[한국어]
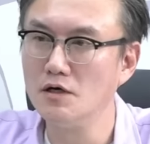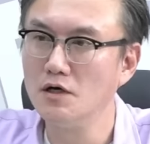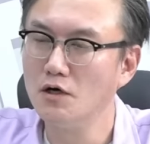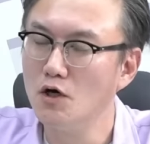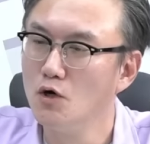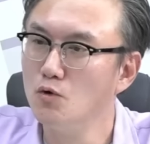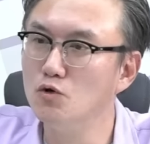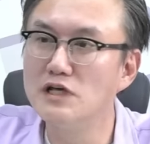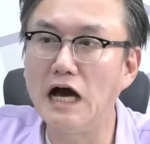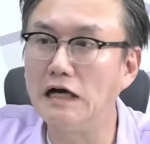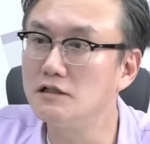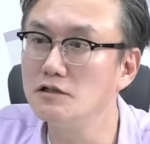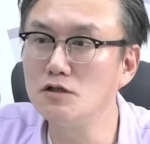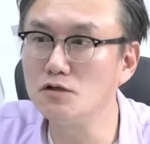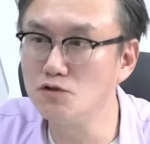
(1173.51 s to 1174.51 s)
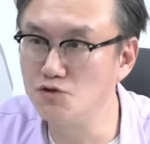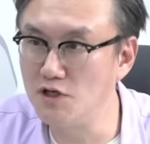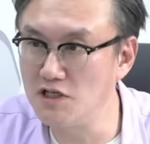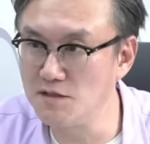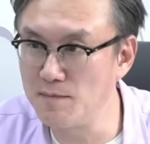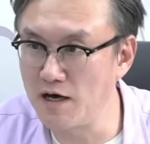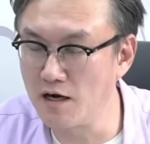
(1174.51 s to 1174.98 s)
어. 우리 아들들을
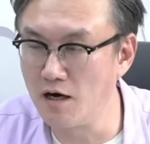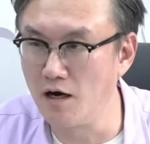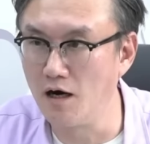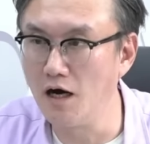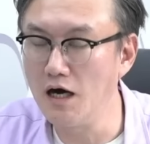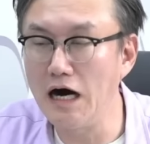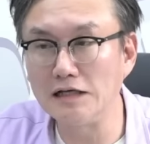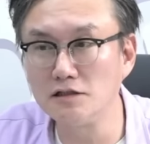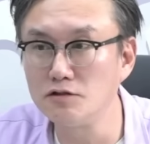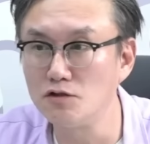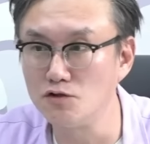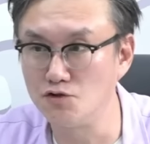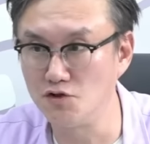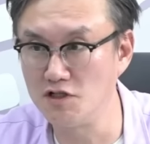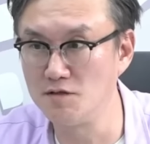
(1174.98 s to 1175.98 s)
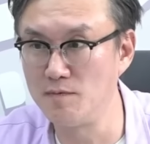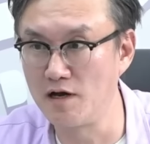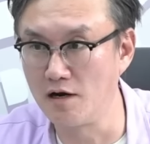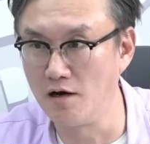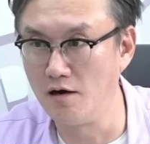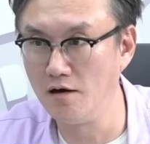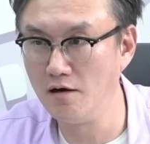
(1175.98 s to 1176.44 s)
죽이지 마라. 아들들을 죽이지
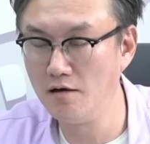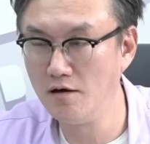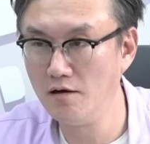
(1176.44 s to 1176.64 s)
마라.